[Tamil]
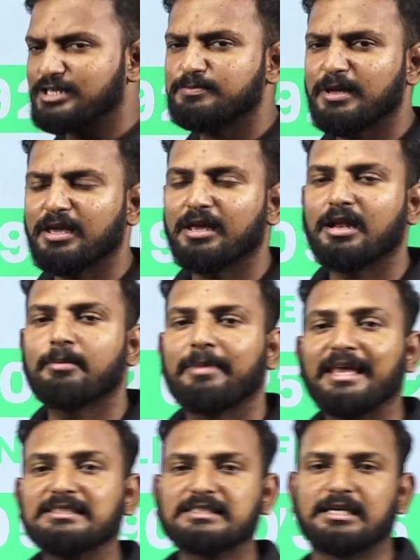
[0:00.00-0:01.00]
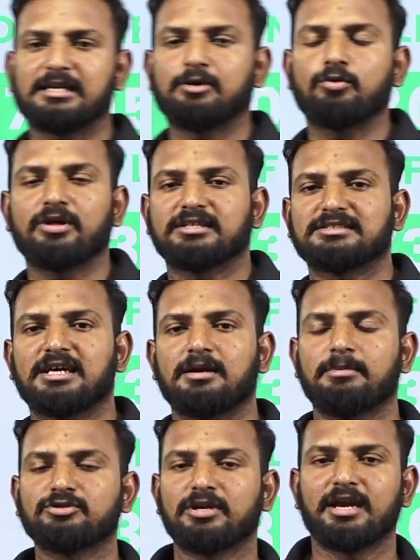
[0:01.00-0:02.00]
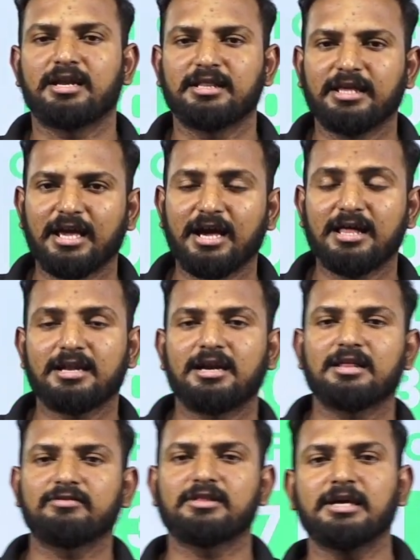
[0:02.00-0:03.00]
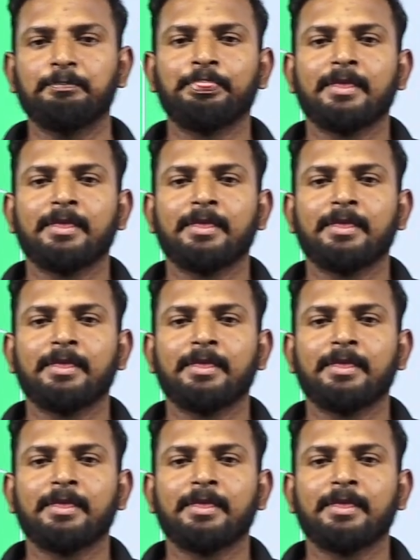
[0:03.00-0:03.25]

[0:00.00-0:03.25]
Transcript: எஸ்பி எல்லாம் மெயின்ஸ் கண்டென்ட் கொடுங்க சார் அப்படின்னு சொல்லி கேட்டிருந்தீங்க அதனால் வந்து